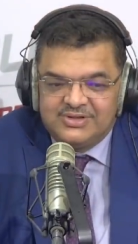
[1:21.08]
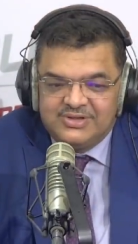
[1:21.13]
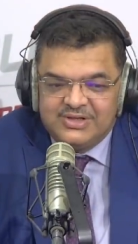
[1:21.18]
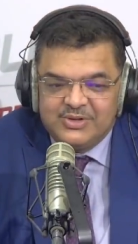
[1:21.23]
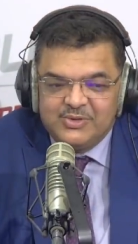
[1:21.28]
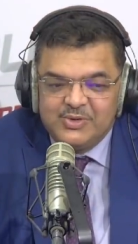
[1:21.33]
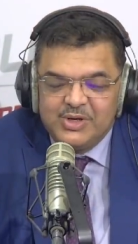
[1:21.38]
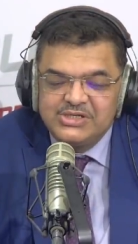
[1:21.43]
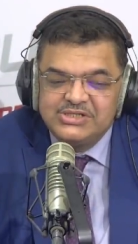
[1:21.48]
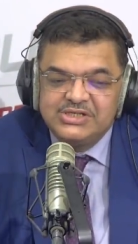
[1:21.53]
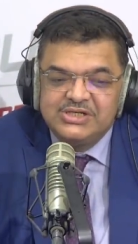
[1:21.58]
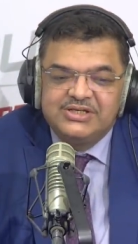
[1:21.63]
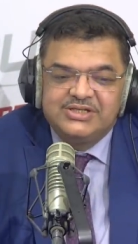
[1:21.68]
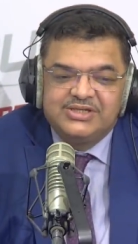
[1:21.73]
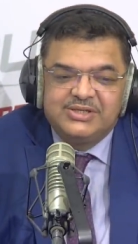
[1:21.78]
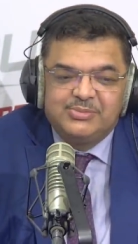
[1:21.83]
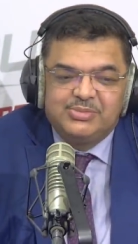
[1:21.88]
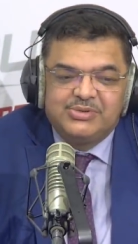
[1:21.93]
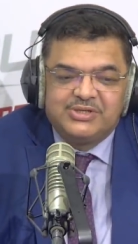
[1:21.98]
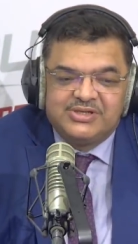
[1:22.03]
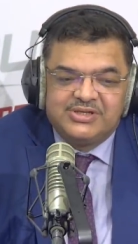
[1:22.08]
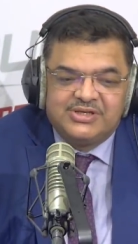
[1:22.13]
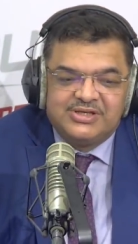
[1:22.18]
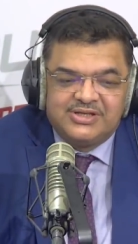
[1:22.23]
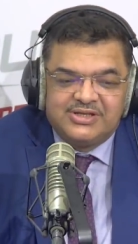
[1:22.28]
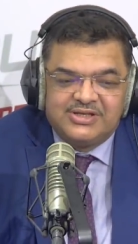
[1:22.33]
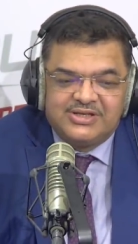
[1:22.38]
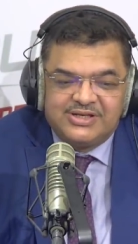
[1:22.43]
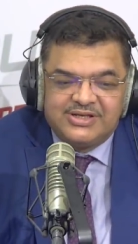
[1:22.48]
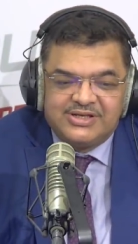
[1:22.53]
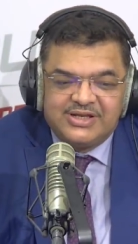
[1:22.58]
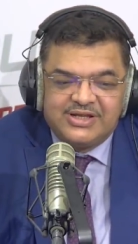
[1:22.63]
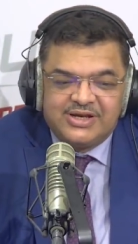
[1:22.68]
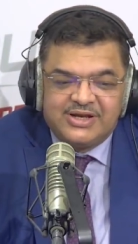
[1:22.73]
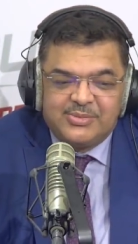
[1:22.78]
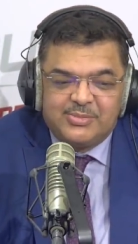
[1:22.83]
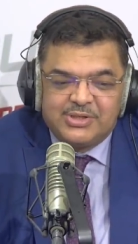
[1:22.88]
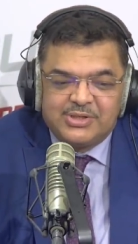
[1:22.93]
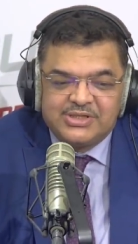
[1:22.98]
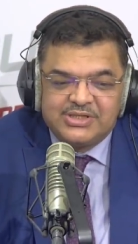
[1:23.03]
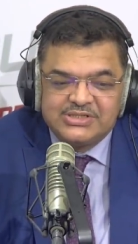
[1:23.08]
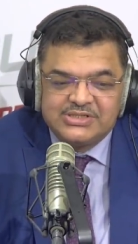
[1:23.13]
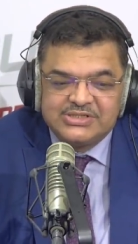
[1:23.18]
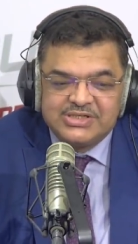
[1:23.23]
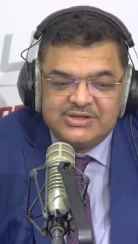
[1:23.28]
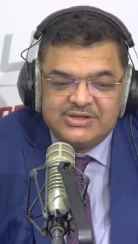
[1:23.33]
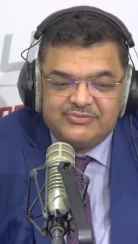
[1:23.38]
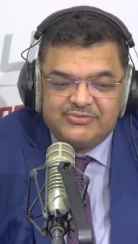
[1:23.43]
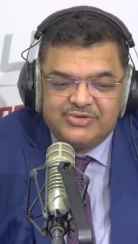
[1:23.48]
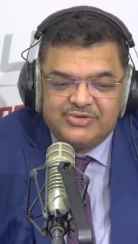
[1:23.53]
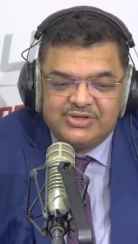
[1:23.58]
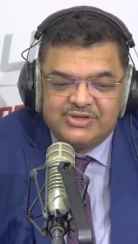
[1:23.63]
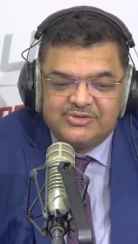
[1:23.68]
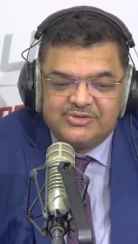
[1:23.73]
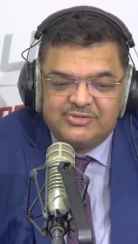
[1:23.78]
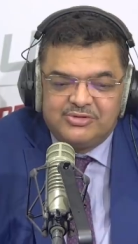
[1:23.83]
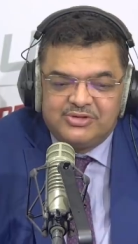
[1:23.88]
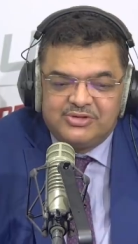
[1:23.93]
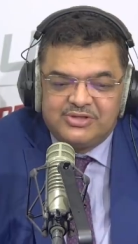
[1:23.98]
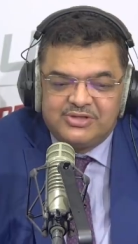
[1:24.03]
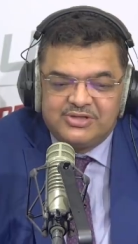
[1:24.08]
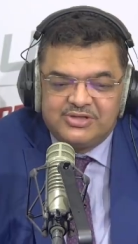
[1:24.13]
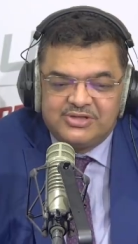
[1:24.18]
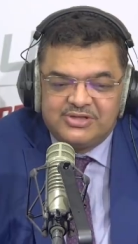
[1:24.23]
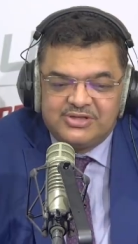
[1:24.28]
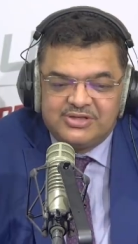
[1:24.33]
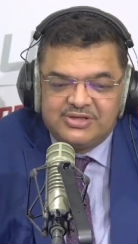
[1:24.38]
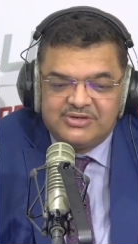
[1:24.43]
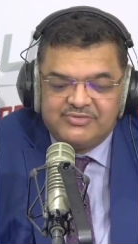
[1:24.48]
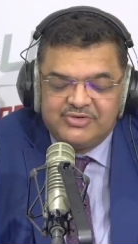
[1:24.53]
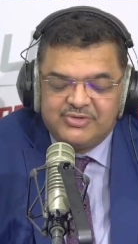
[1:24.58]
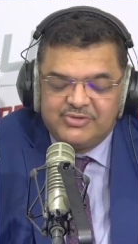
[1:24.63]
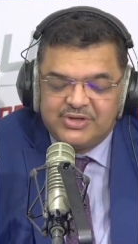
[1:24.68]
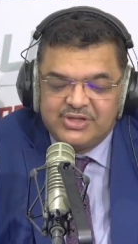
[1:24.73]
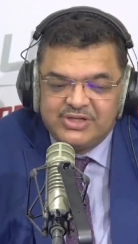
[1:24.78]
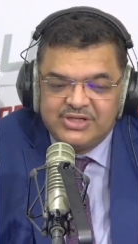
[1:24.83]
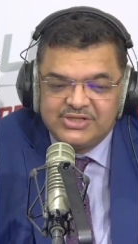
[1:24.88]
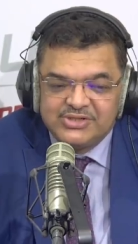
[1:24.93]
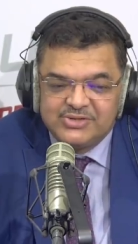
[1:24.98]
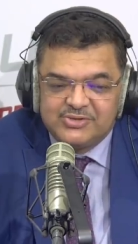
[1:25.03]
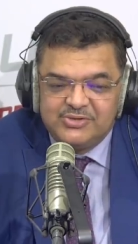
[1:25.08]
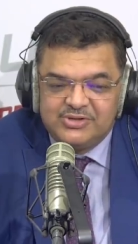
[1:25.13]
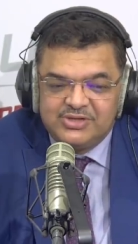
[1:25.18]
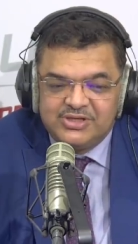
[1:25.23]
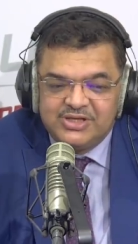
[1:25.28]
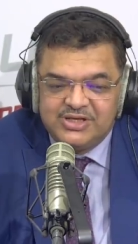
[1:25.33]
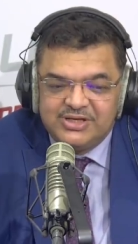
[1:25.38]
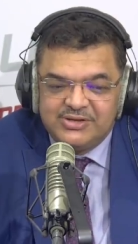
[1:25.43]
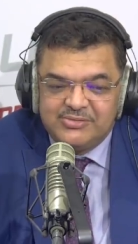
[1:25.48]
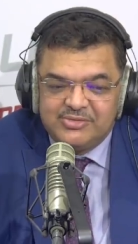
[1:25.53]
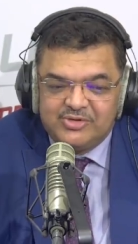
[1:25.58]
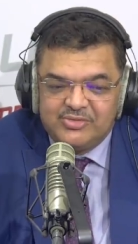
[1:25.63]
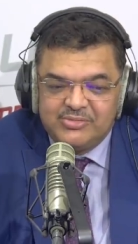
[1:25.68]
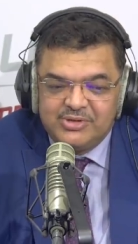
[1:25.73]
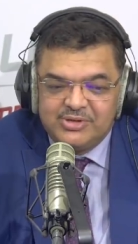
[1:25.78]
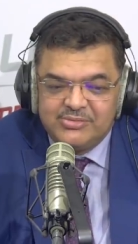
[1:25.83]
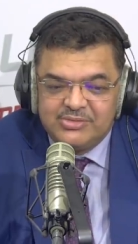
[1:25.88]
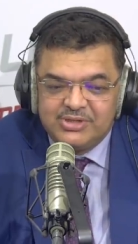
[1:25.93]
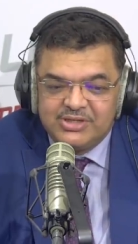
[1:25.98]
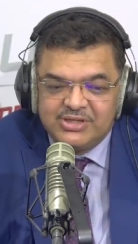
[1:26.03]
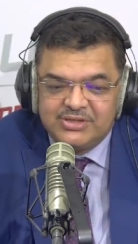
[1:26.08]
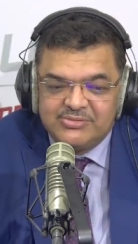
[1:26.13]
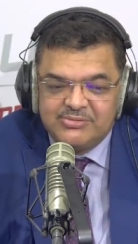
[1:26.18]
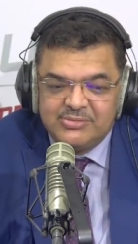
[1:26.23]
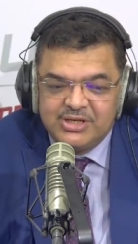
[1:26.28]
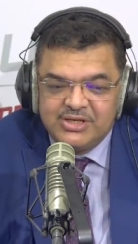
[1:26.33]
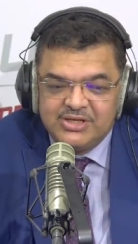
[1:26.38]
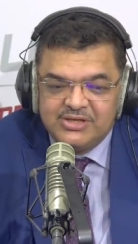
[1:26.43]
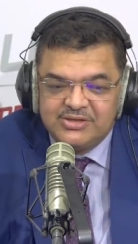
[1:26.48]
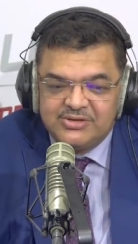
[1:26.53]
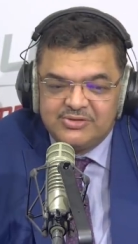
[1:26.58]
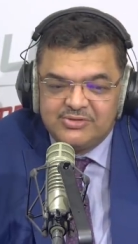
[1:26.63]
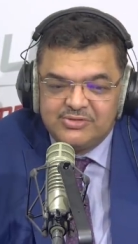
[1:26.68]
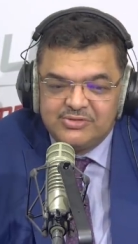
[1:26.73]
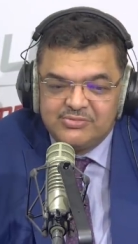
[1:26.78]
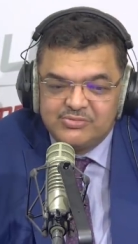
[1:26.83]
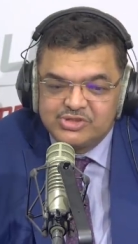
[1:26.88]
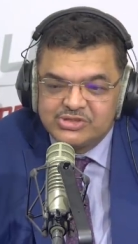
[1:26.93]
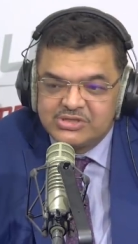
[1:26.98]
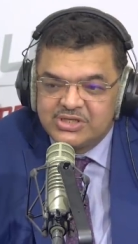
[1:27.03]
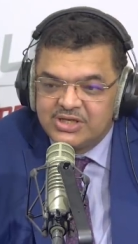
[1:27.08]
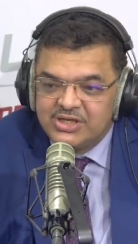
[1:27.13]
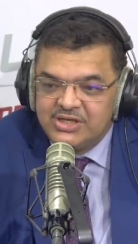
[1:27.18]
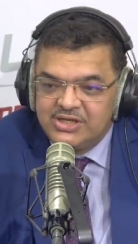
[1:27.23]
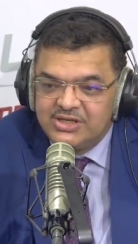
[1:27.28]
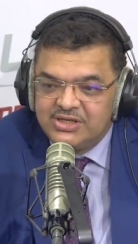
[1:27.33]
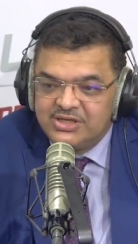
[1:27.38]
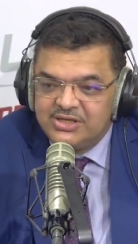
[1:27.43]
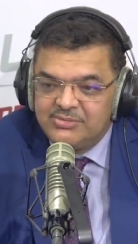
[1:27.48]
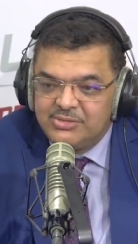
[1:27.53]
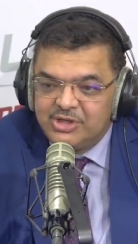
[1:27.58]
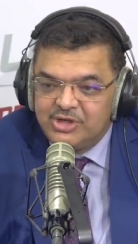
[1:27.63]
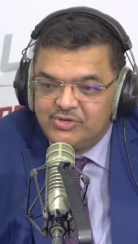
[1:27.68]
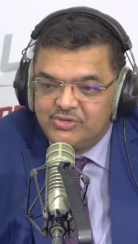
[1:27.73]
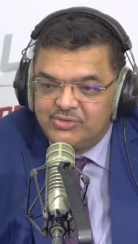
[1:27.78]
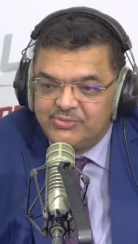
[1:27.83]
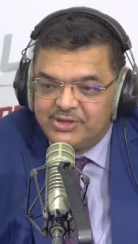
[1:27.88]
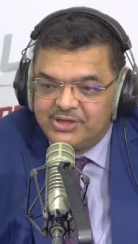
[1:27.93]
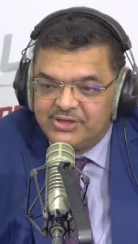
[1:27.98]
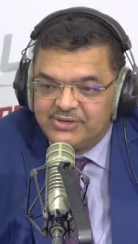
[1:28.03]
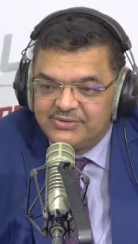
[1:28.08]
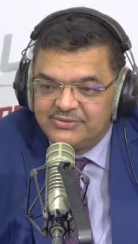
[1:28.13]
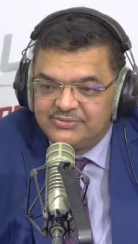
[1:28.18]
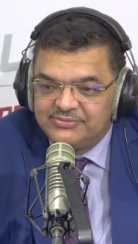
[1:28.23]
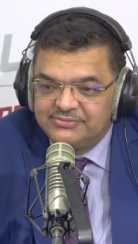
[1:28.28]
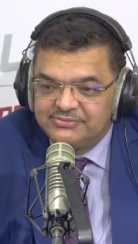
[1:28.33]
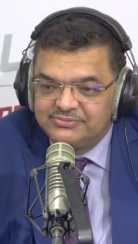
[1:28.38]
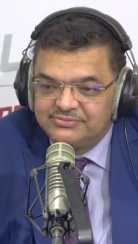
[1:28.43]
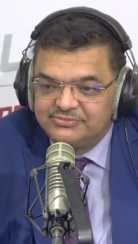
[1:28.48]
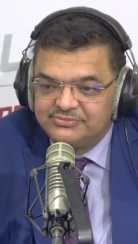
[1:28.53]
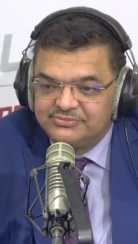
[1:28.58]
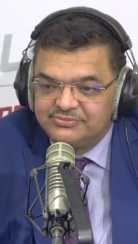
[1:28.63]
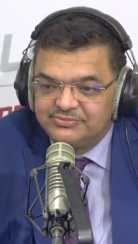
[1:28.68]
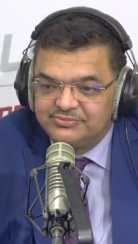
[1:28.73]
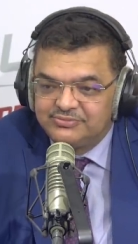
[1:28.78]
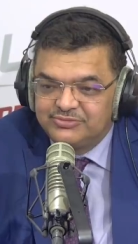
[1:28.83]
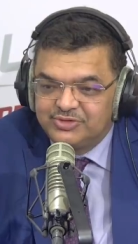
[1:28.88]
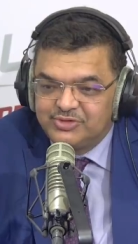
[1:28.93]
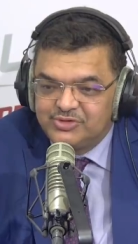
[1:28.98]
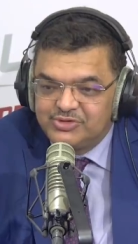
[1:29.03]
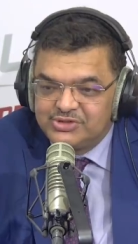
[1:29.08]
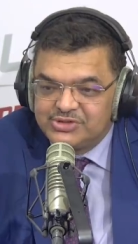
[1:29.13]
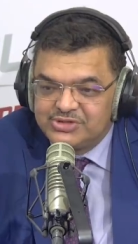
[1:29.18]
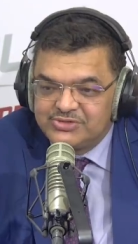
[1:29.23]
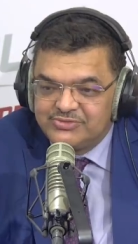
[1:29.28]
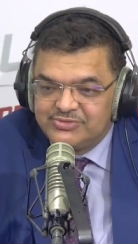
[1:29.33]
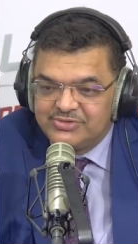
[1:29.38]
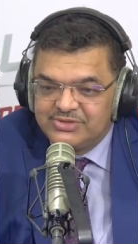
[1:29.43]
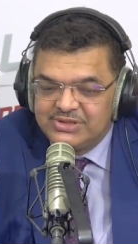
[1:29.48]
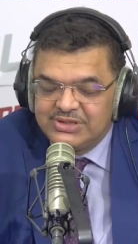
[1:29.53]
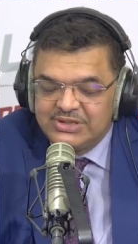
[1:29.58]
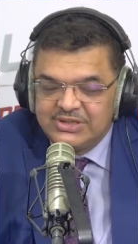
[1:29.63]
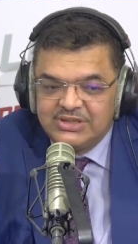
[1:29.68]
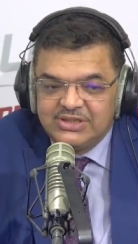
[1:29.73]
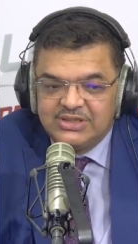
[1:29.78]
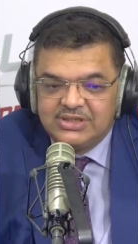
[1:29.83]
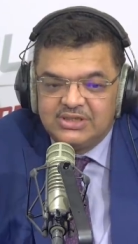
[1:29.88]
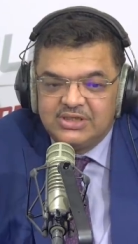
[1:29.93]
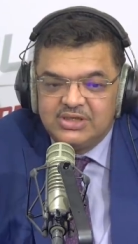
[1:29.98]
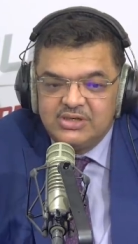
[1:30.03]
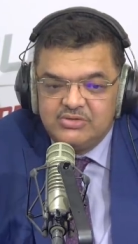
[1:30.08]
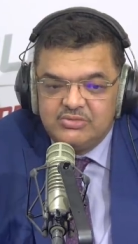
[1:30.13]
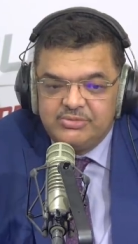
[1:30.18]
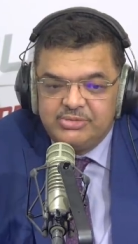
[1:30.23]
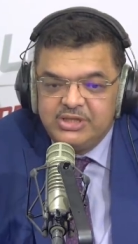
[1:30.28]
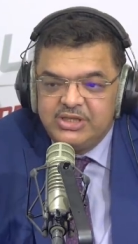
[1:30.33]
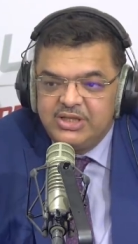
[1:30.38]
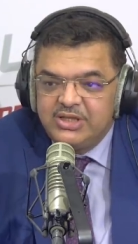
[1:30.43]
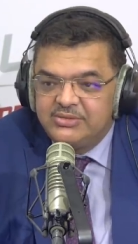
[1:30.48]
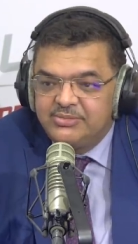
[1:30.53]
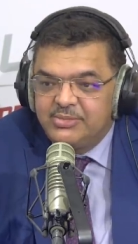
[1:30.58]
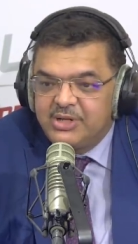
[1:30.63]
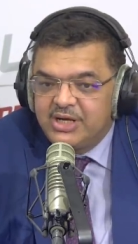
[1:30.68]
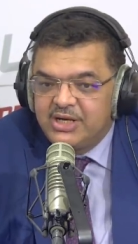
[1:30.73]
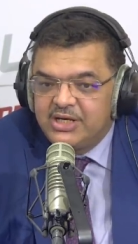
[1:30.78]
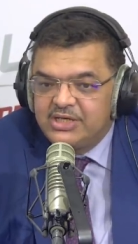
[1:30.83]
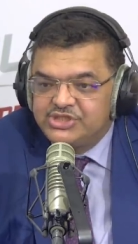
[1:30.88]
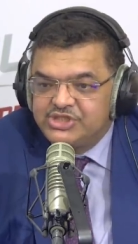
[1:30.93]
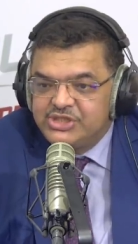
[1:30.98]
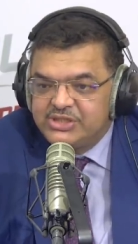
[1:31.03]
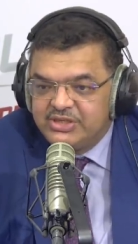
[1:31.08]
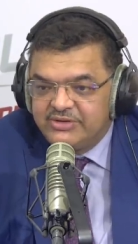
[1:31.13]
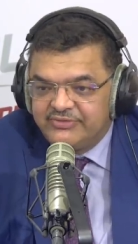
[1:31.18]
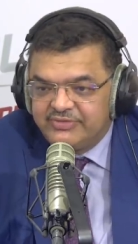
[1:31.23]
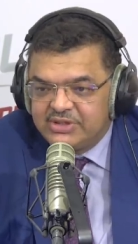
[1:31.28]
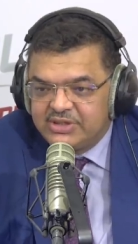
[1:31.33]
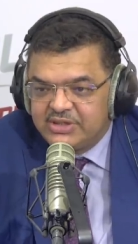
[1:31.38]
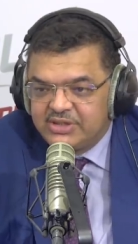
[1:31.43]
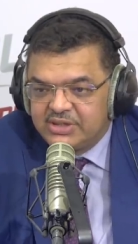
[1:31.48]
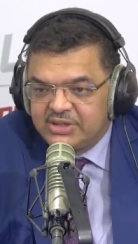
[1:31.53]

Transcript: اول حاجه انا كتبت آه، نهار 14 جانفي قلت 2011 آه، قلت انا عمري ما تمنيت نكون مستقل كما اليوم امم علاش؟ لانه بدايه مرحله جديده في تاريخ